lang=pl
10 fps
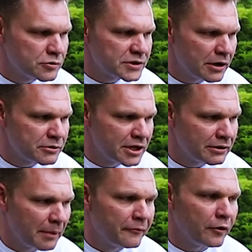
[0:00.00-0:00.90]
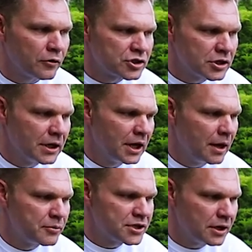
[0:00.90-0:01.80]
rzucają się nam w oczy
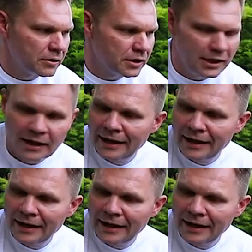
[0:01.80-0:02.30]
przelotki.